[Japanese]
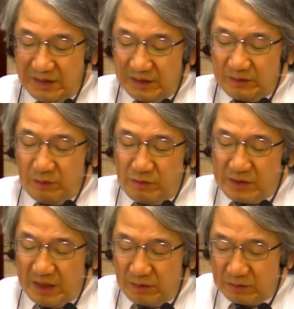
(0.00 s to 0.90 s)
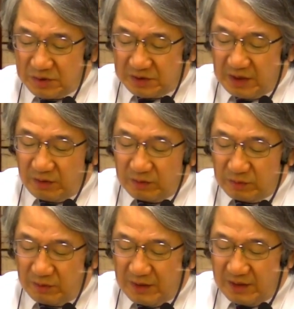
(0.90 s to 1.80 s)
どうであろうと死であろう
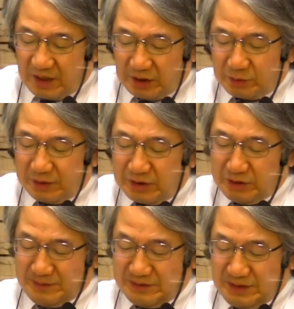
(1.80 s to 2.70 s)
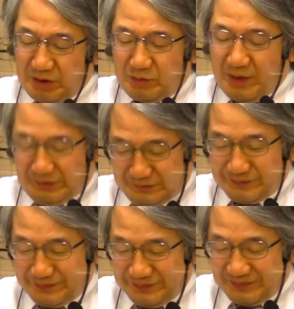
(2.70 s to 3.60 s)
と覚悟はできてます覚悟はあ
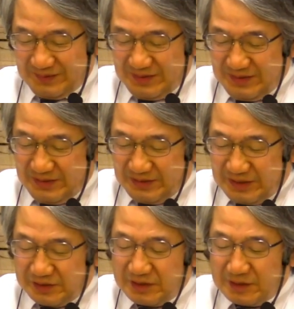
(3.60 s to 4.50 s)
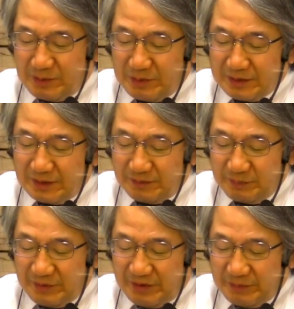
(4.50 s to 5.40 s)
る」しかしイエス様は言われた
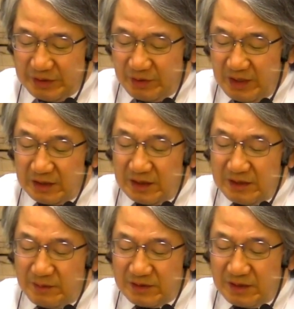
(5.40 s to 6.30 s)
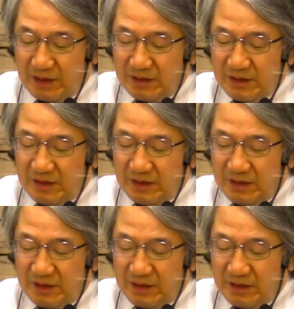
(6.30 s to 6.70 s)
ペトロあなたに言いますが